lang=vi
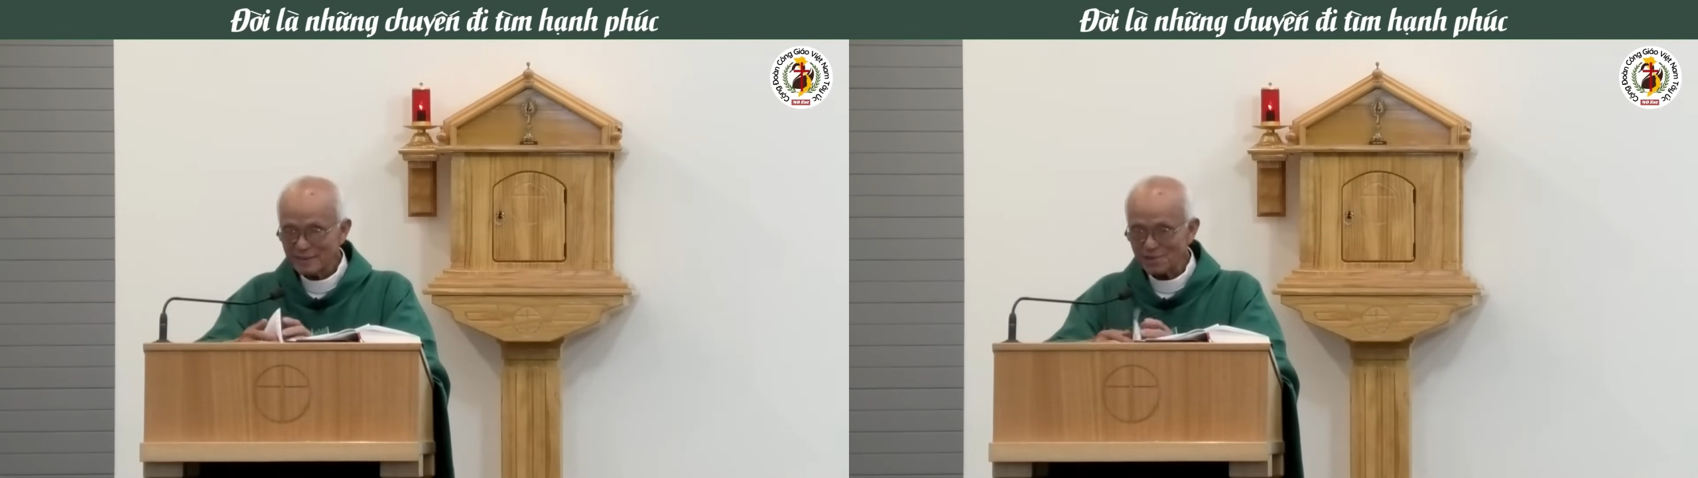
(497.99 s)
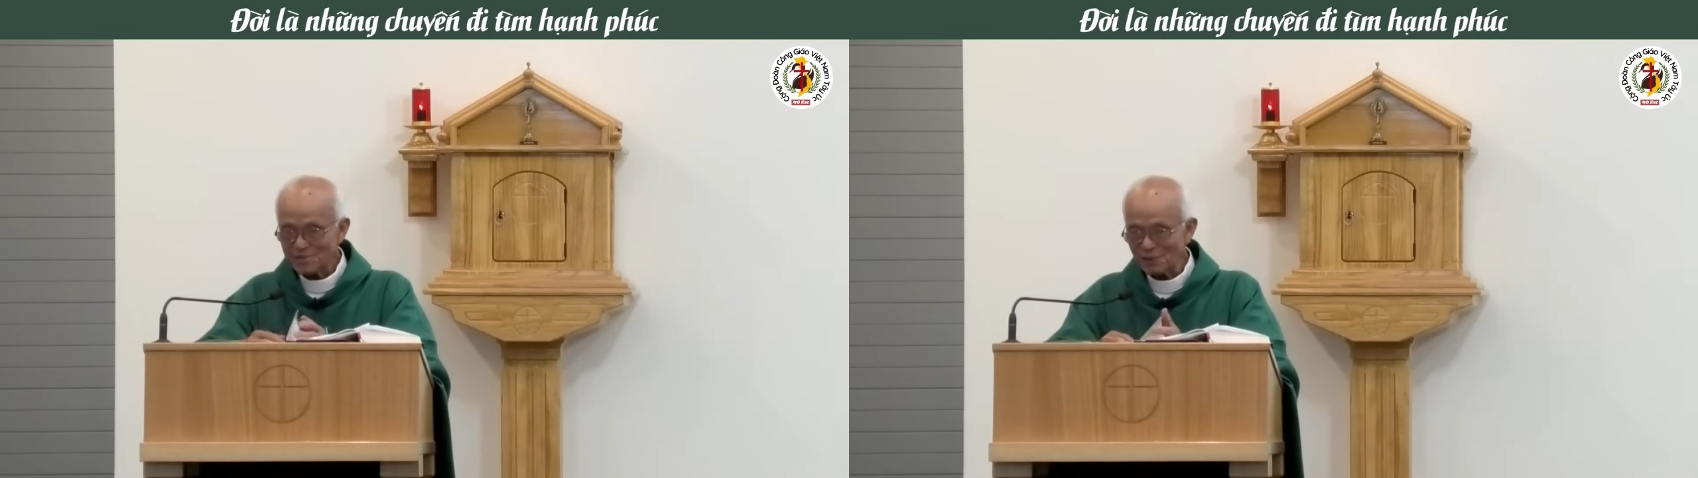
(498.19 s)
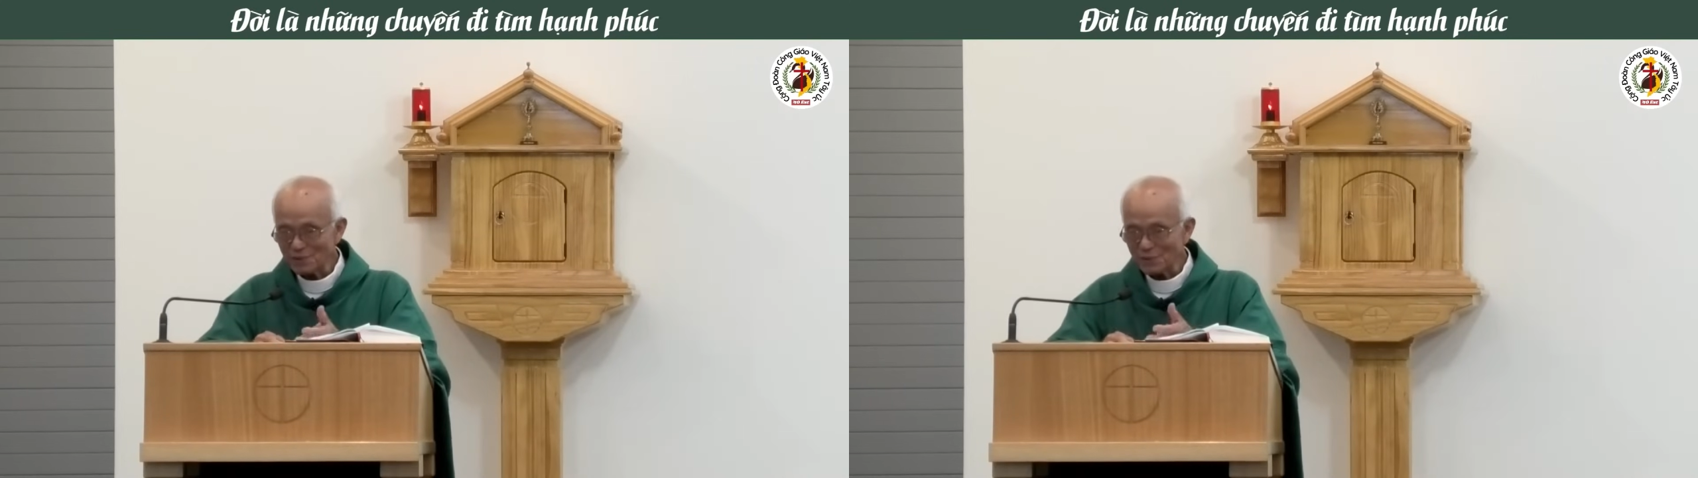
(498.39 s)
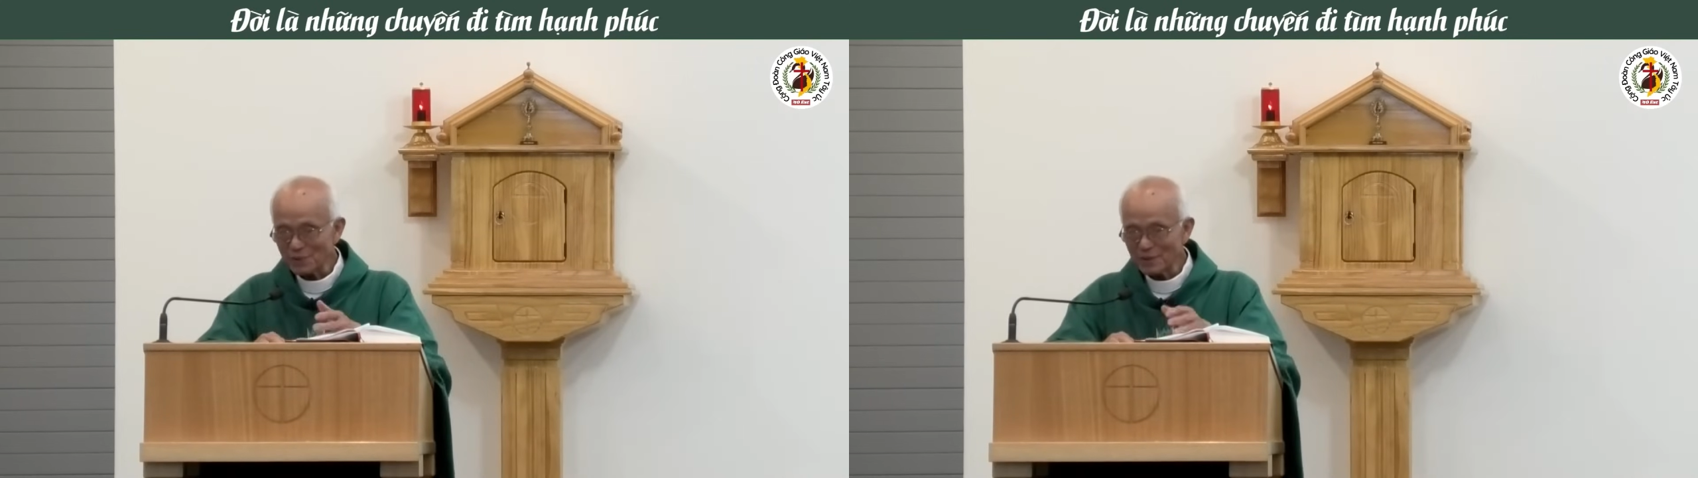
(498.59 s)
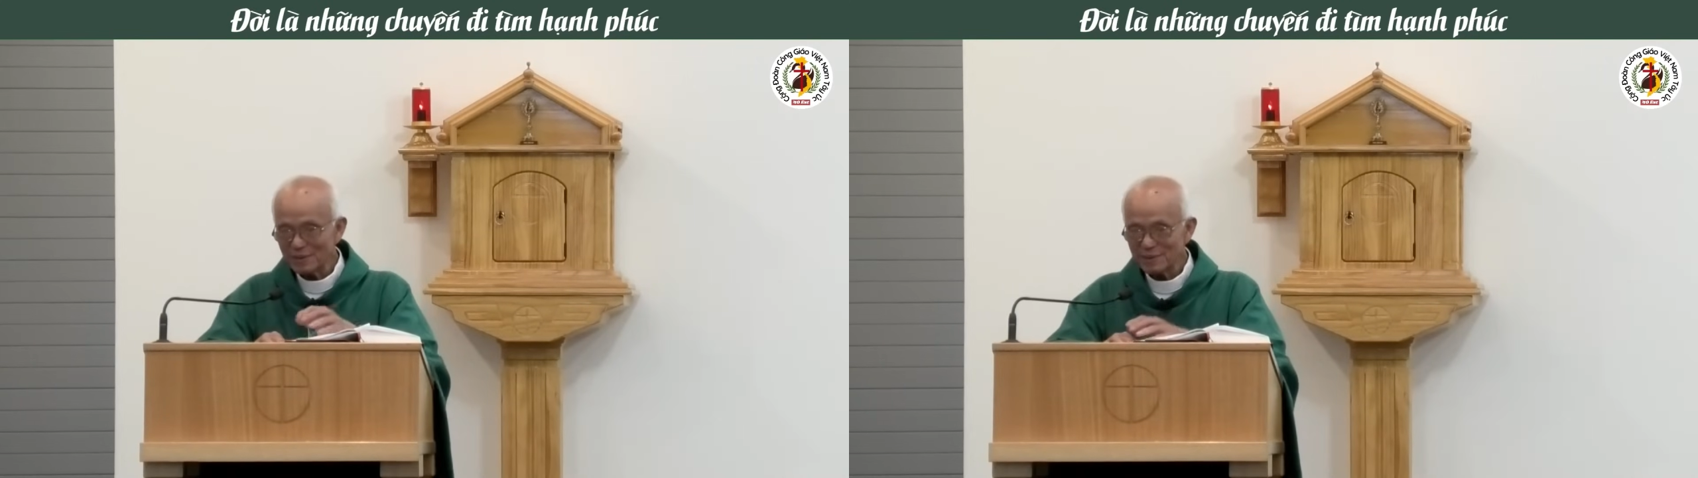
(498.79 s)
nó 6
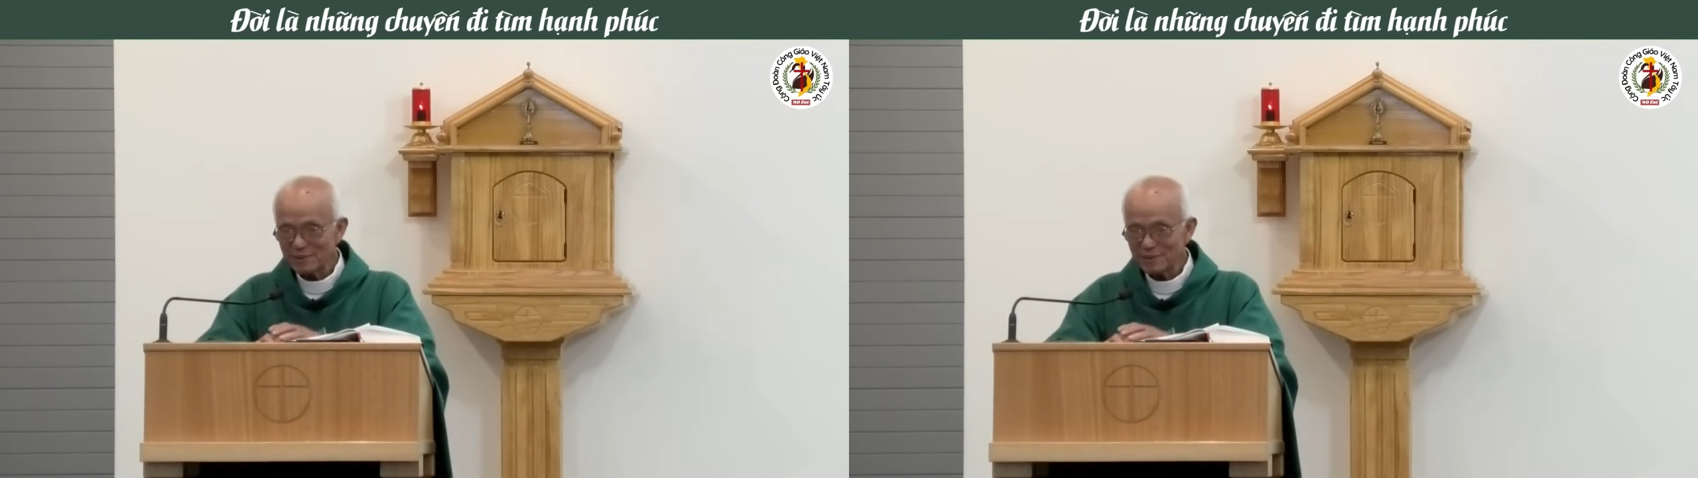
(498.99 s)
tuổi.